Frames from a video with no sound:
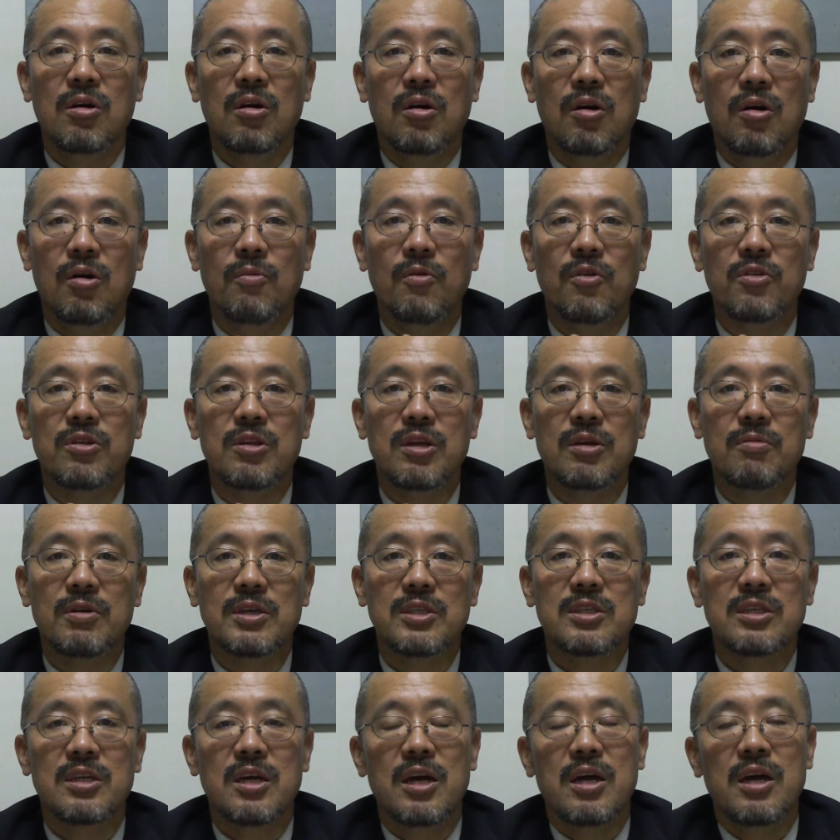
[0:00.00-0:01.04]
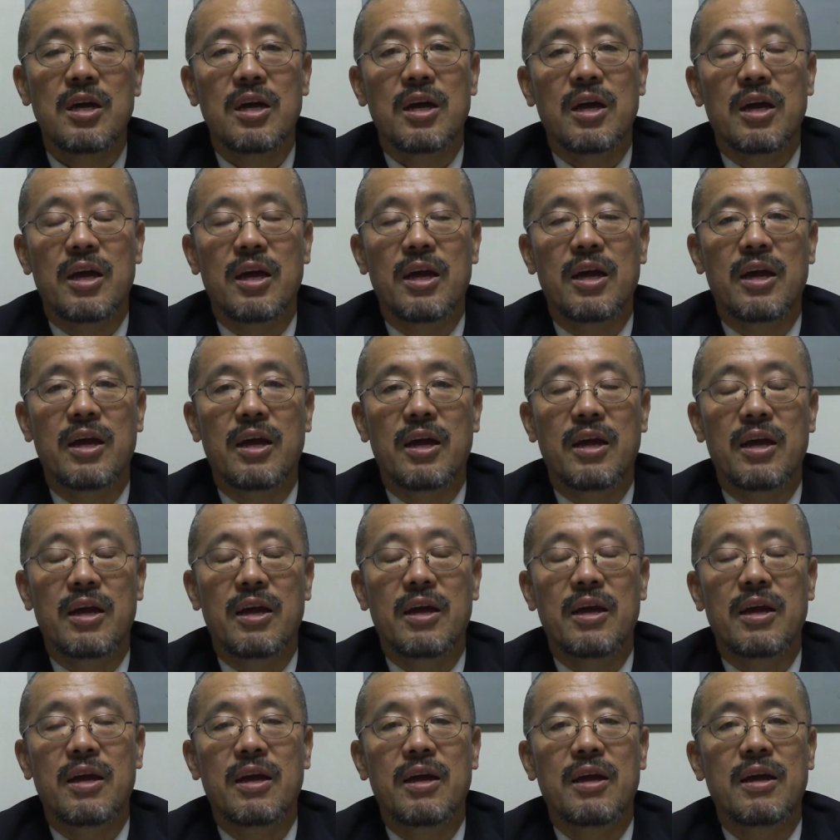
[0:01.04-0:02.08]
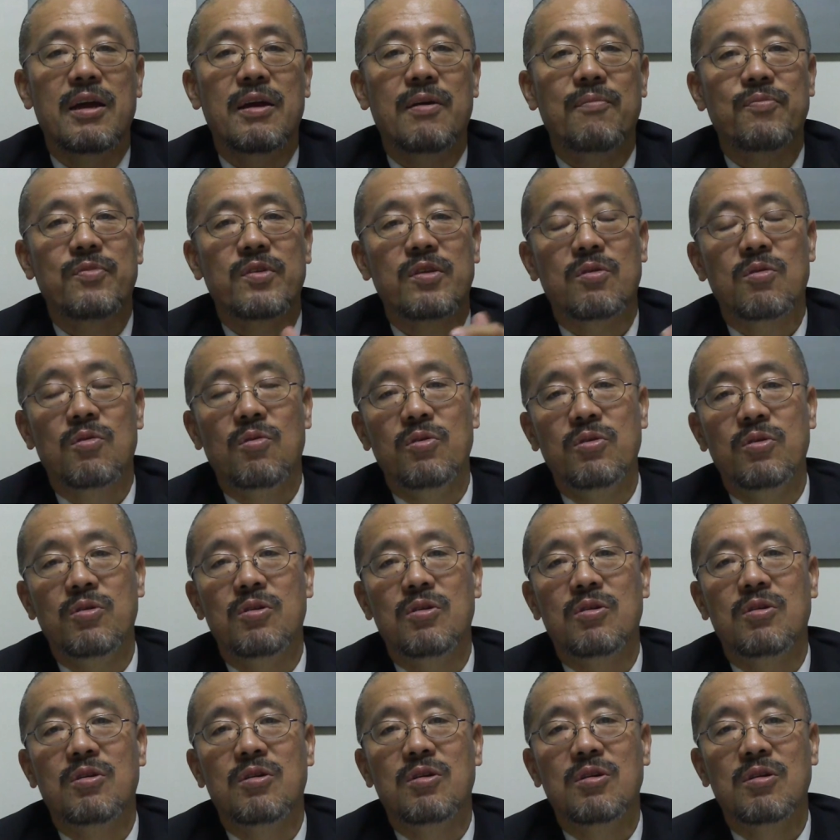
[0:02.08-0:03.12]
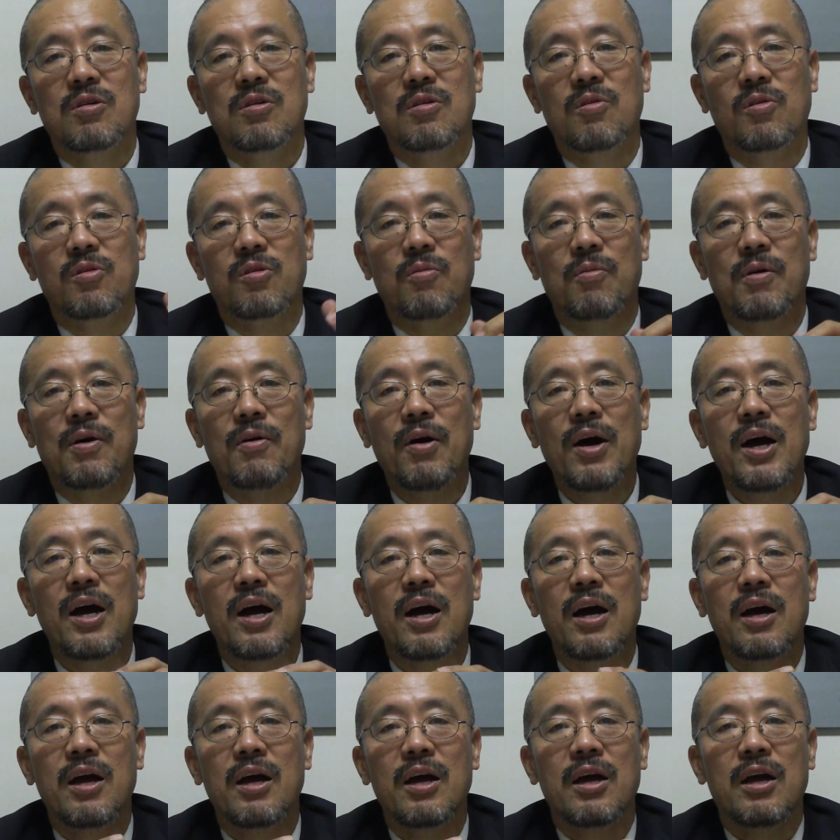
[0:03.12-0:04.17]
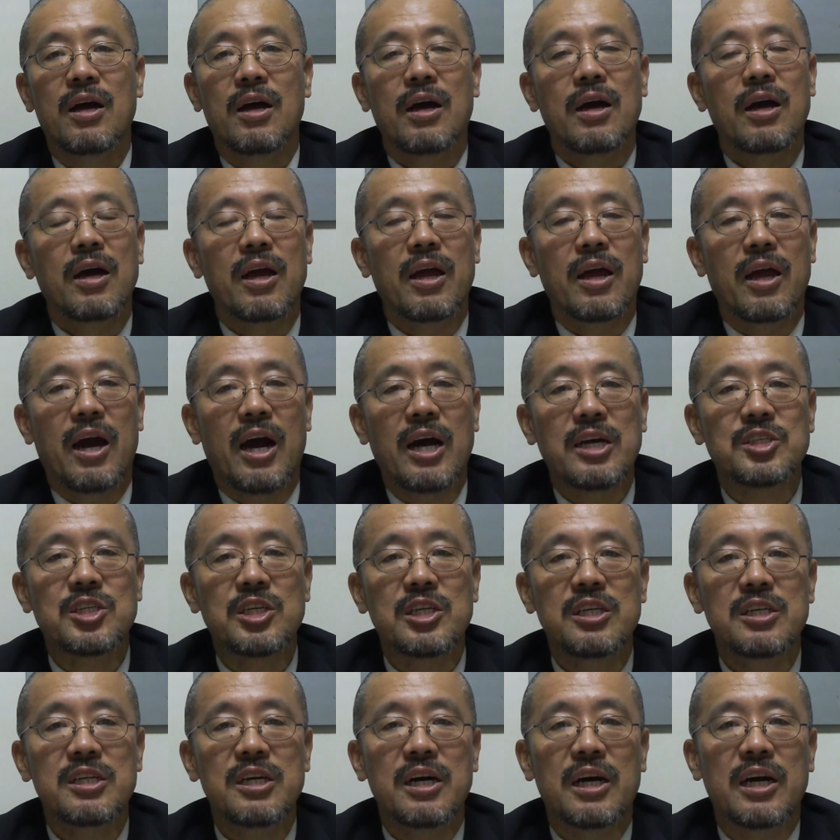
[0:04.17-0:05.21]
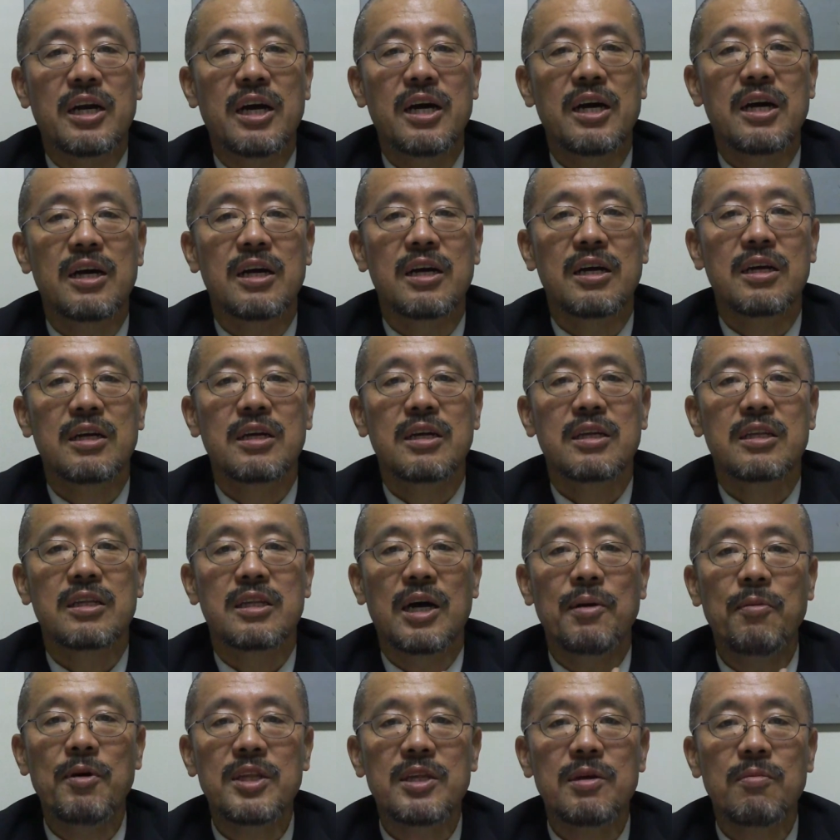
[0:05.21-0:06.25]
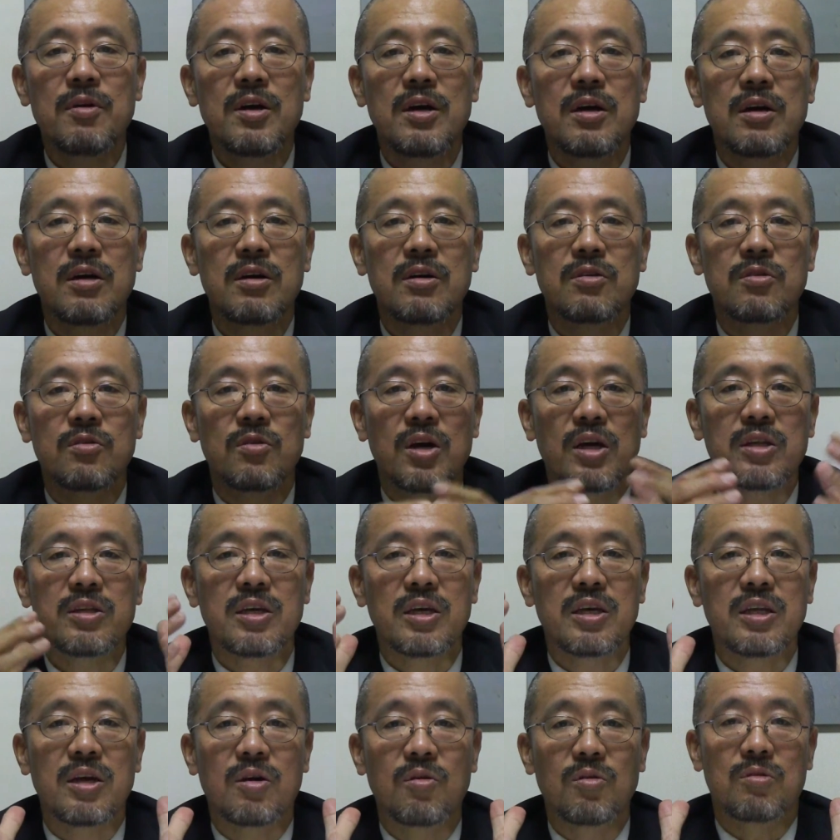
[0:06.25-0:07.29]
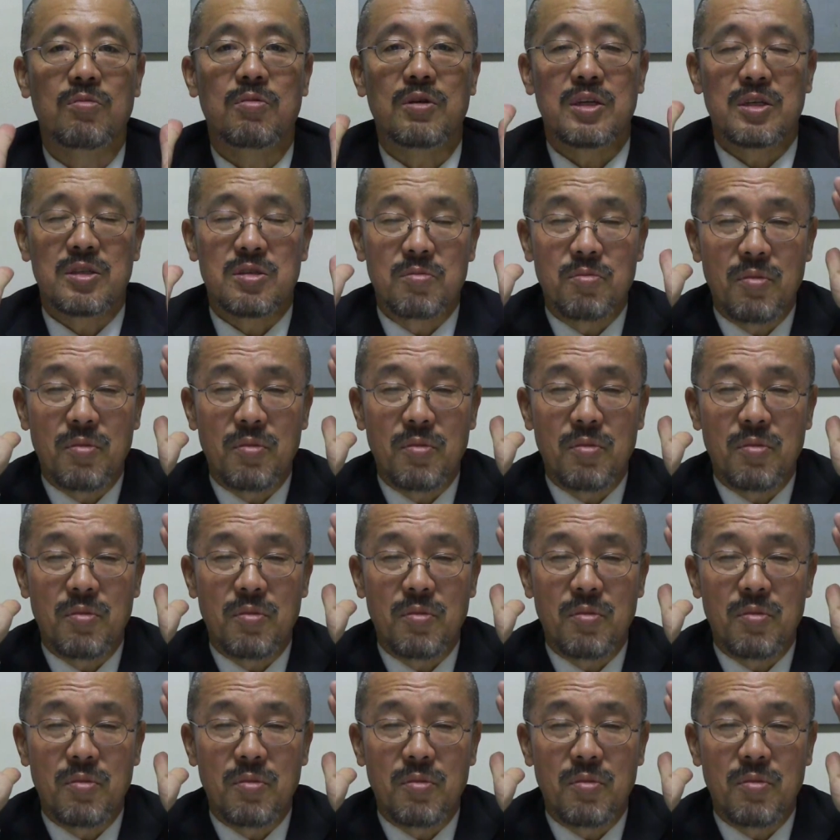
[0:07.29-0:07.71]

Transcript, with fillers: 思っています、えー、この言葉はえー、走りながら、たまたま浮かんできた言葉です。